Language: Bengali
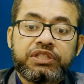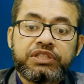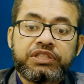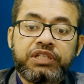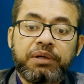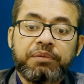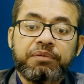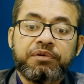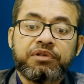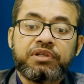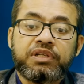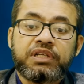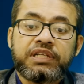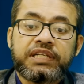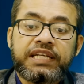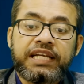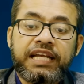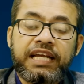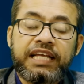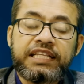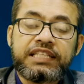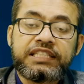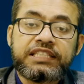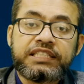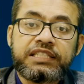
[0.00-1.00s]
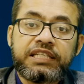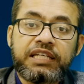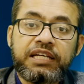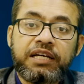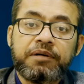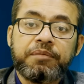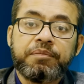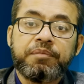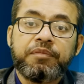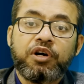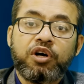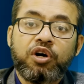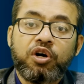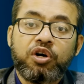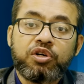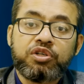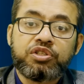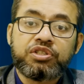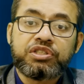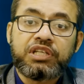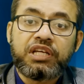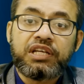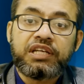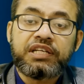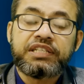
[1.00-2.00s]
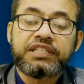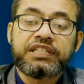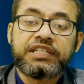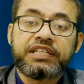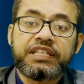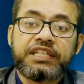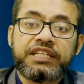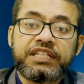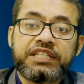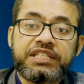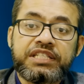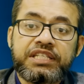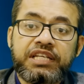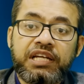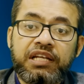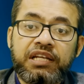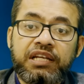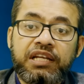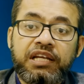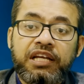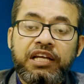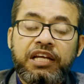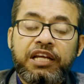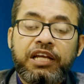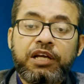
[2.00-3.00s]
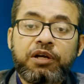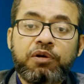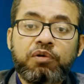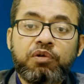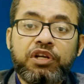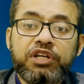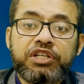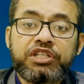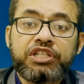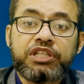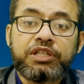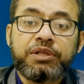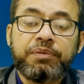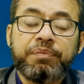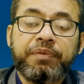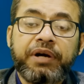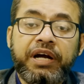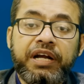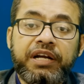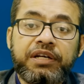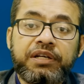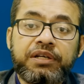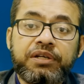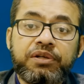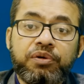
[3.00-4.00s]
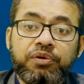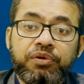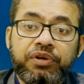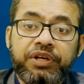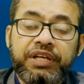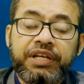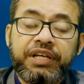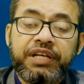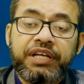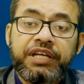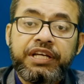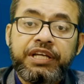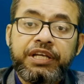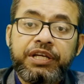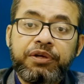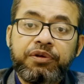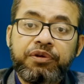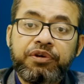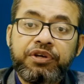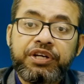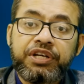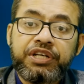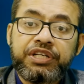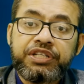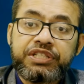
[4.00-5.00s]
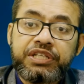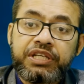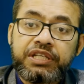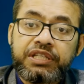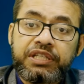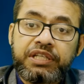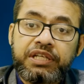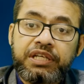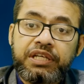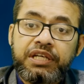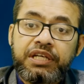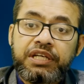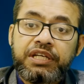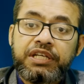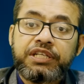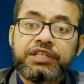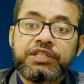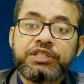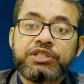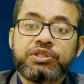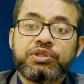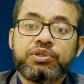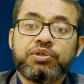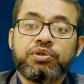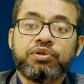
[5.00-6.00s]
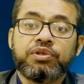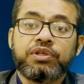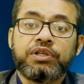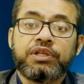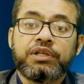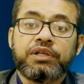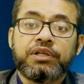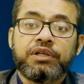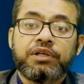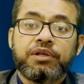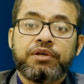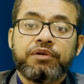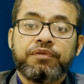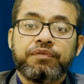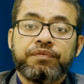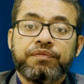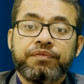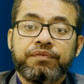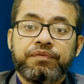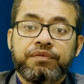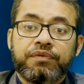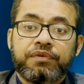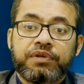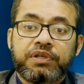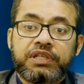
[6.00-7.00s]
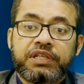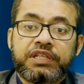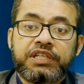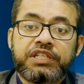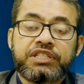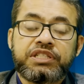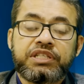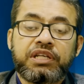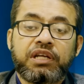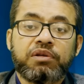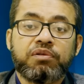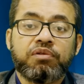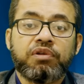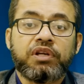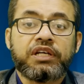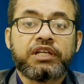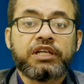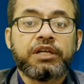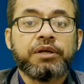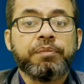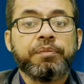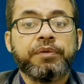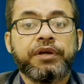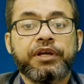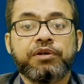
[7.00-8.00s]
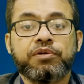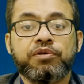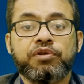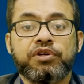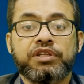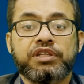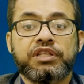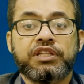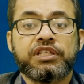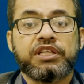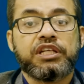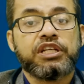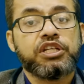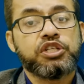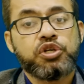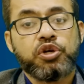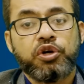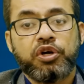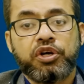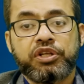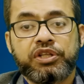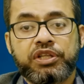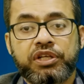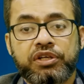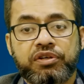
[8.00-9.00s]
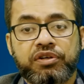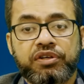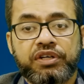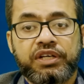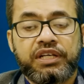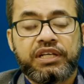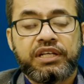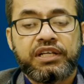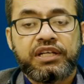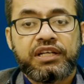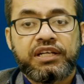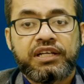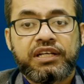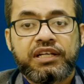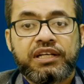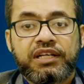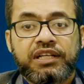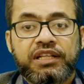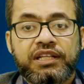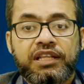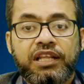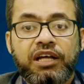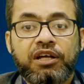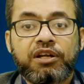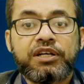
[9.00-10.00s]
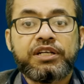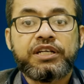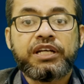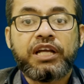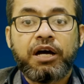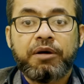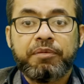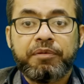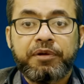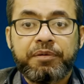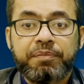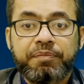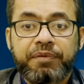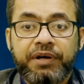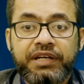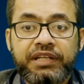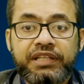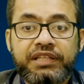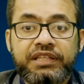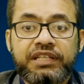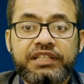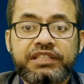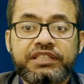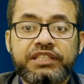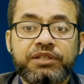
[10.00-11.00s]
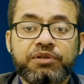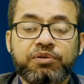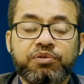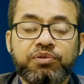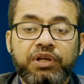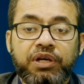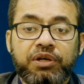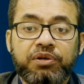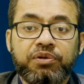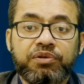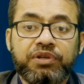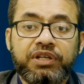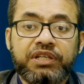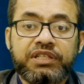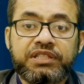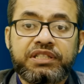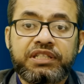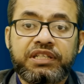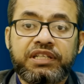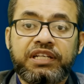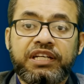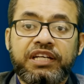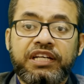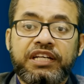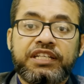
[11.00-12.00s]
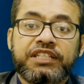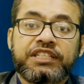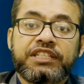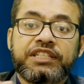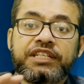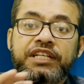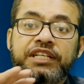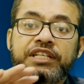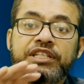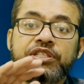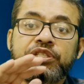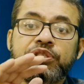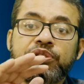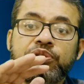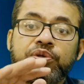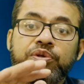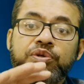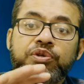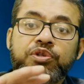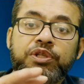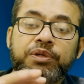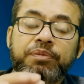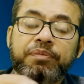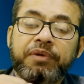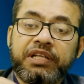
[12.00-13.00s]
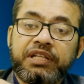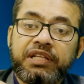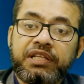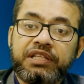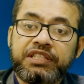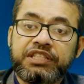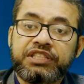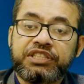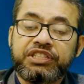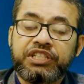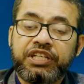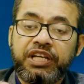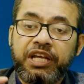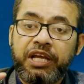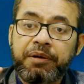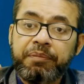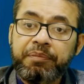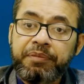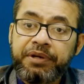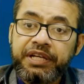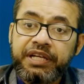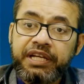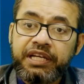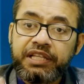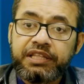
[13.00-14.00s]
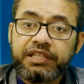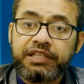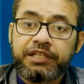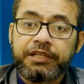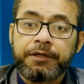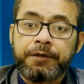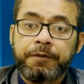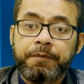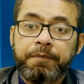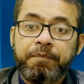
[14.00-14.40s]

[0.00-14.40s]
যেমন ক্যালসিয়াম অক্সালেট ক্রিস্টাল এগুলোর সাথে বাইন্ড করে ইউরিনের সাথে স্টোনের ক্রিস্টালগুলোকে বের করে দিতে সহায়তা করে তাহলে ডাবের পানিতে যে গুণাগুণ আছে সেটা স্টোন হতে বাধা দিচ্ছে আমেরিকাতে